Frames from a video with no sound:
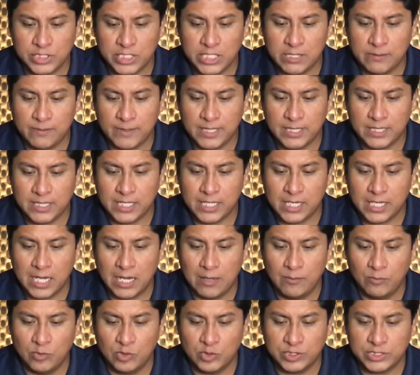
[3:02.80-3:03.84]
y
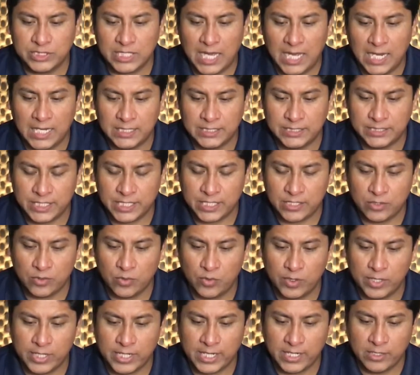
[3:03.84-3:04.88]
bendigamos al
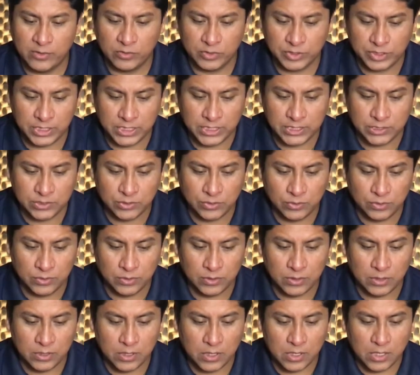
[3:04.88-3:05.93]
Señor que nos hizo,
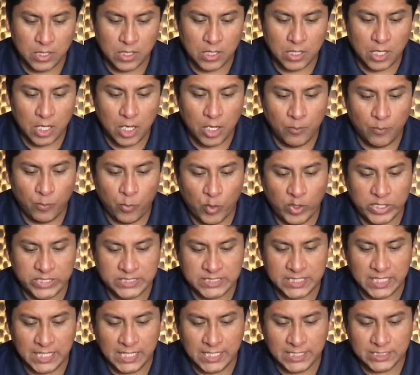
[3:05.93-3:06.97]
pues
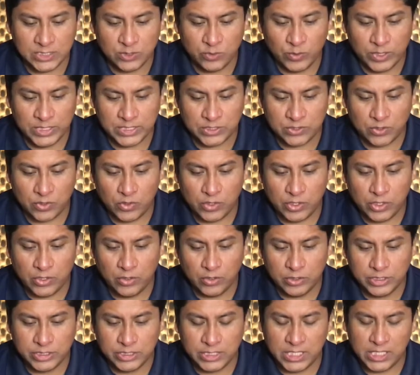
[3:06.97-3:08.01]
Él es nuestro
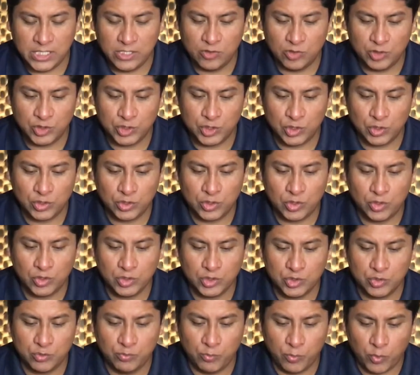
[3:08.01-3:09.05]
Dios y nosotros
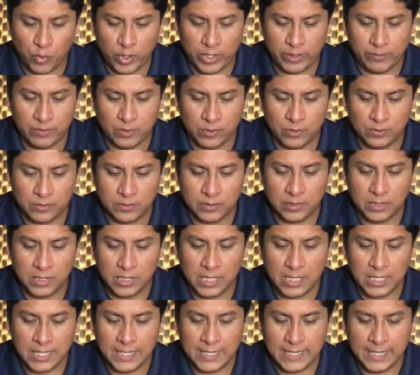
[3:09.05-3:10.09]
su pueblo
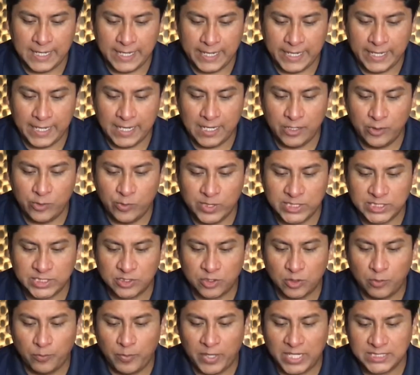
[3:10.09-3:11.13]
él
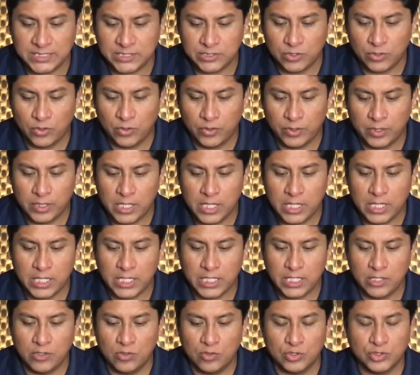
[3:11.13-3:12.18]
nuestro pastor
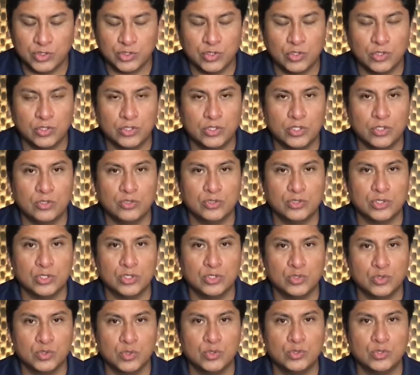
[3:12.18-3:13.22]
y nosotros
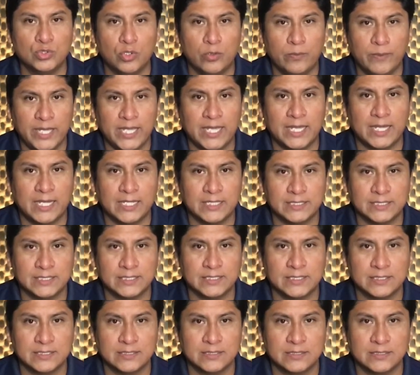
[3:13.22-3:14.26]
sus ovejas.
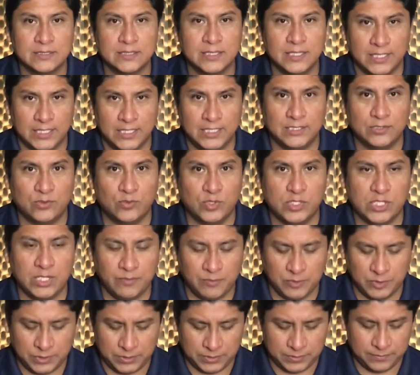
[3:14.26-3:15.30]

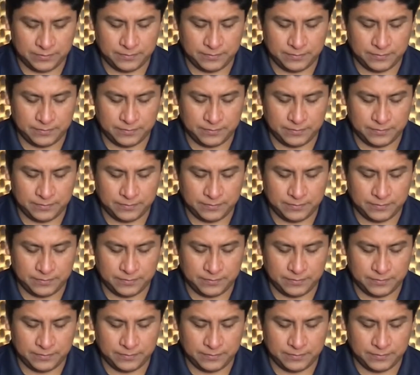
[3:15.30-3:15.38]
Escuchemos.